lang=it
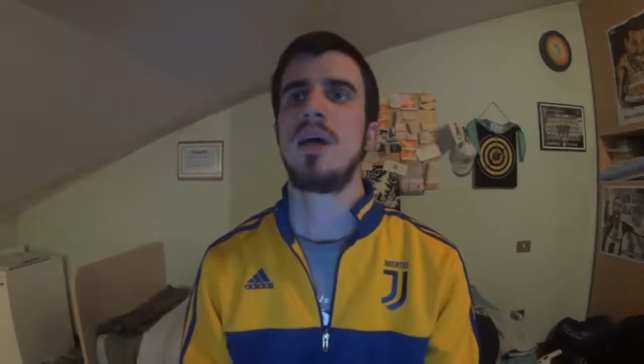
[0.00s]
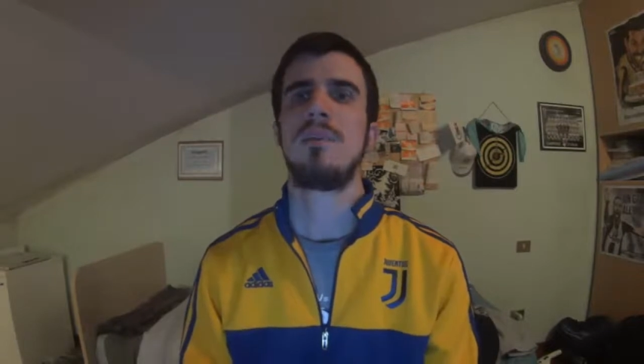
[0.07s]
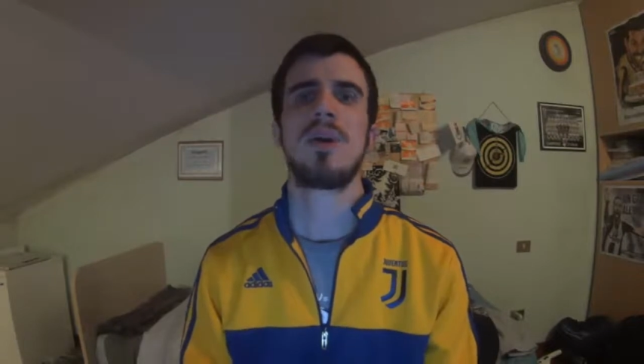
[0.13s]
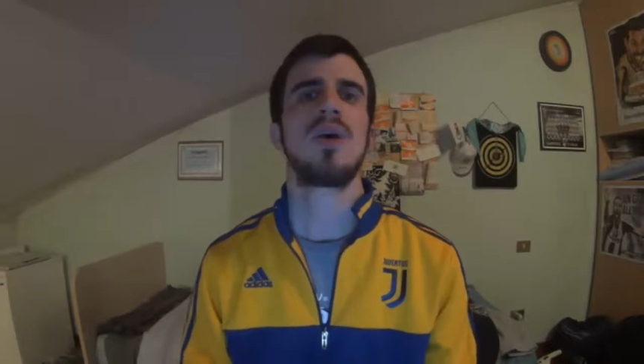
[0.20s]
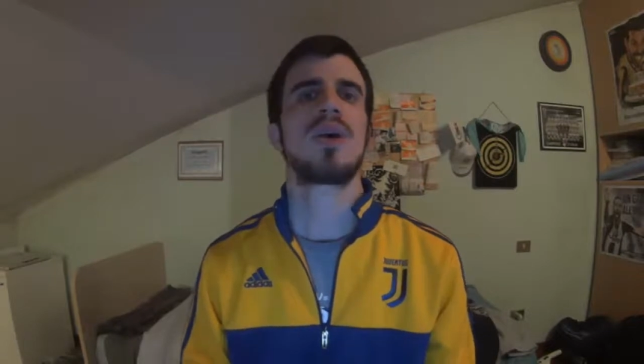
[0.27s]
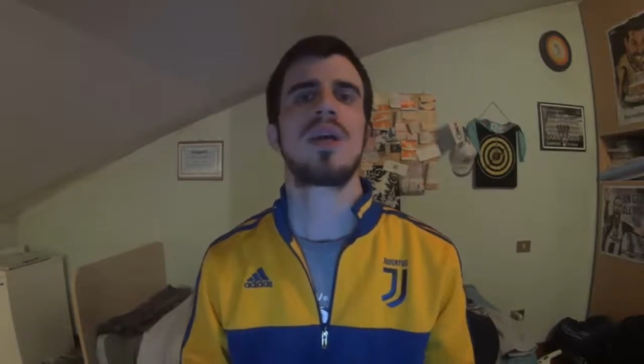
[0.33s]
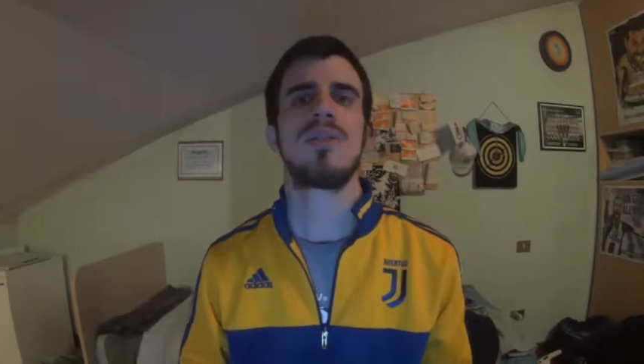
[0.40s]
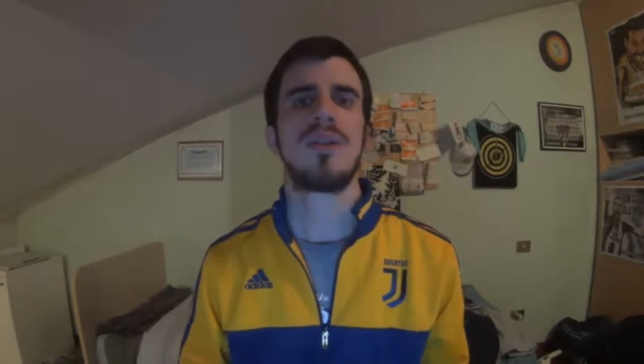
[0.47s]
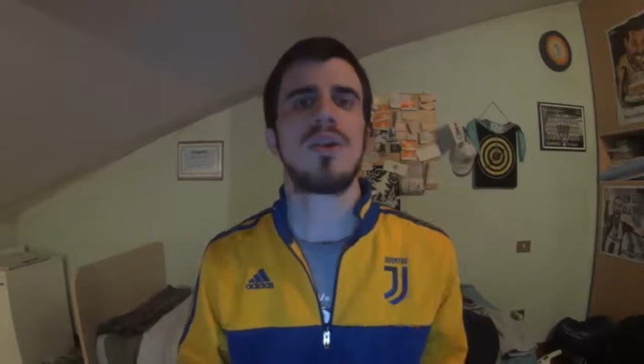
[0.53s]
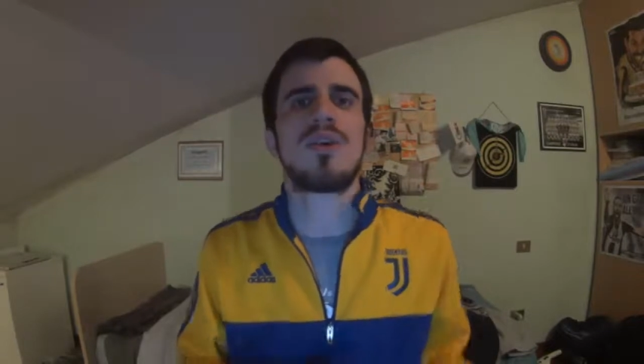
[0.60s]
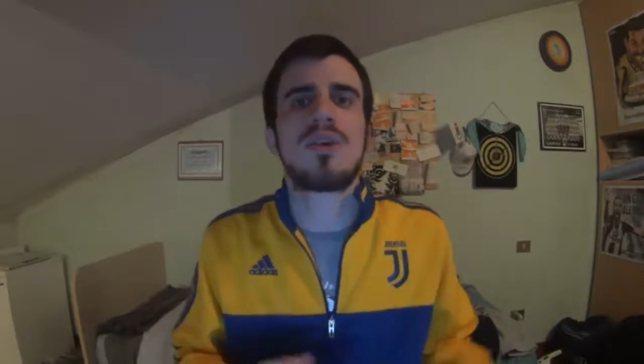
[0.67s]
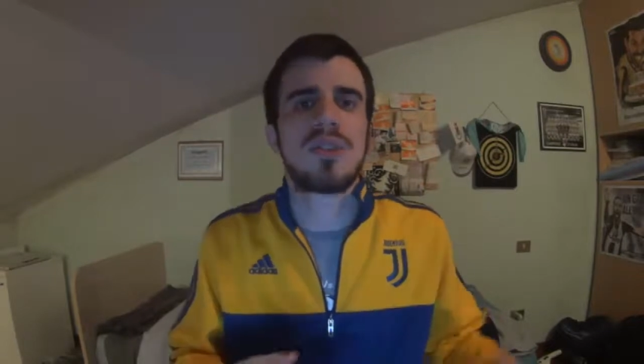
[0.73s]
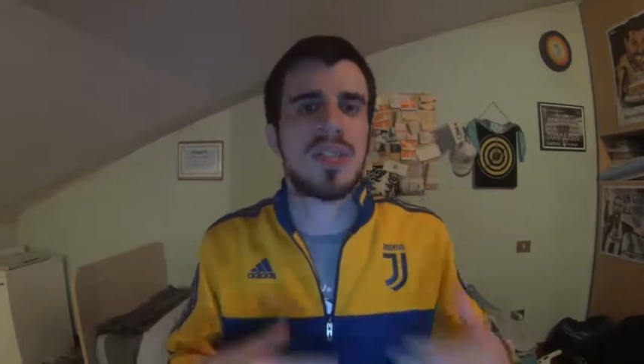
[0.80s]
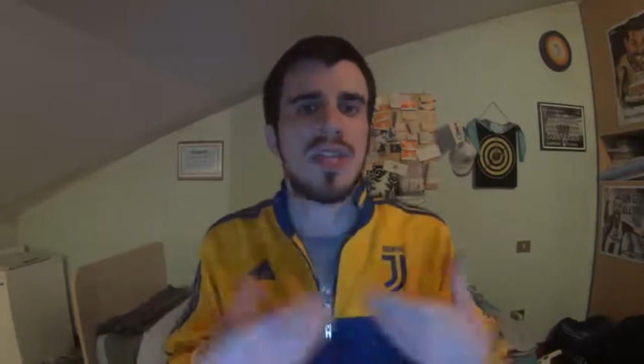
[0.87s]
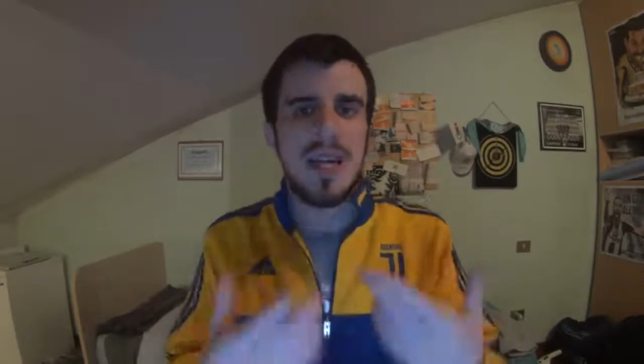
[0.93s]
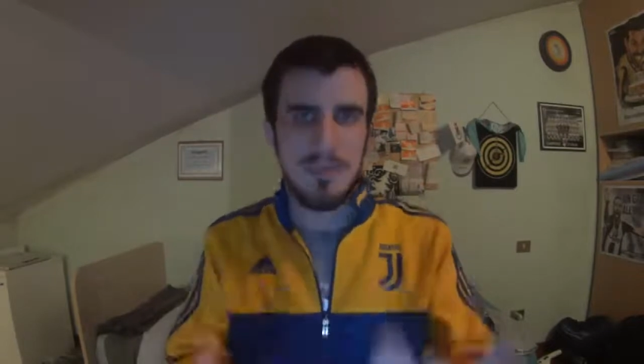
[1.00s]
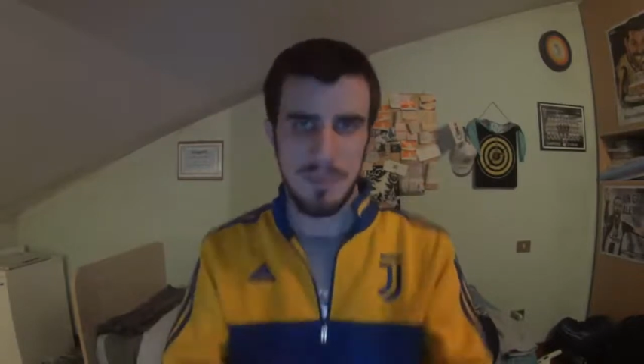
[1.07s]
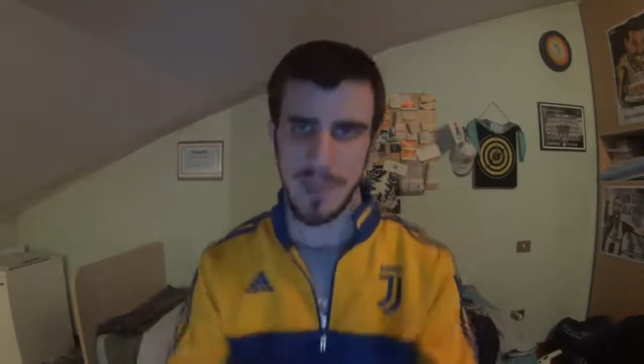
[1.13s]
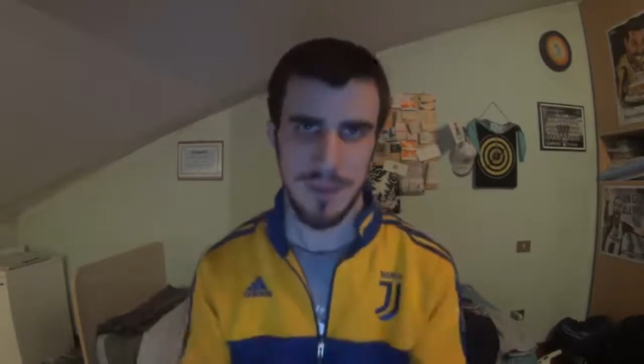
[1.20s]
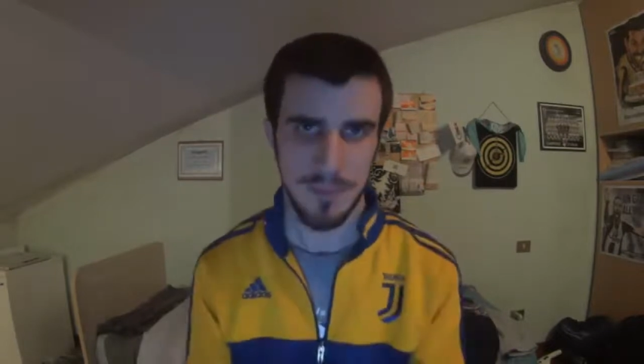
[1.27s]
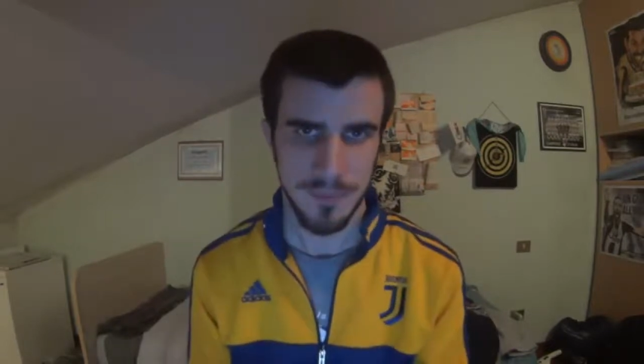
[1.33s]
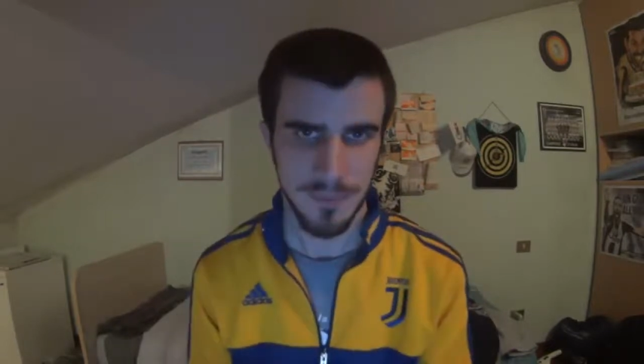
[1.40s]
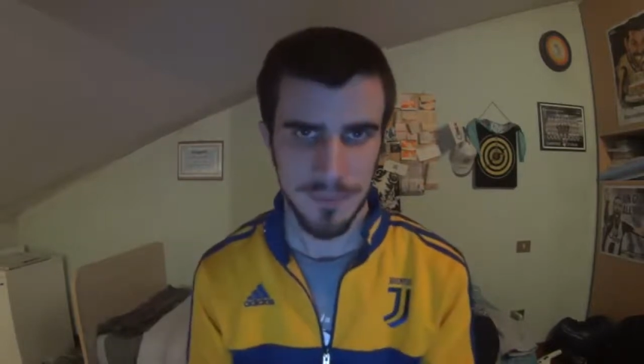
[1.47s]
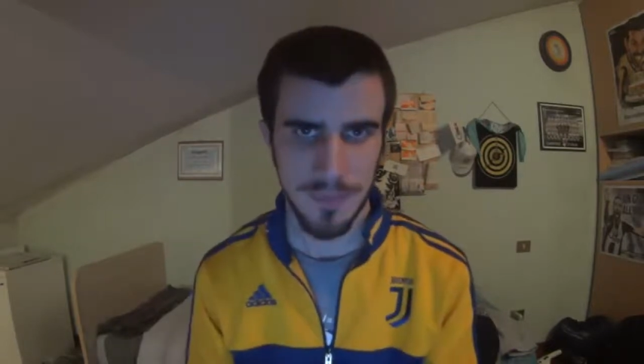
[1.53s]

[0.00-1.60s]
Però anche è vero, cosa cambia?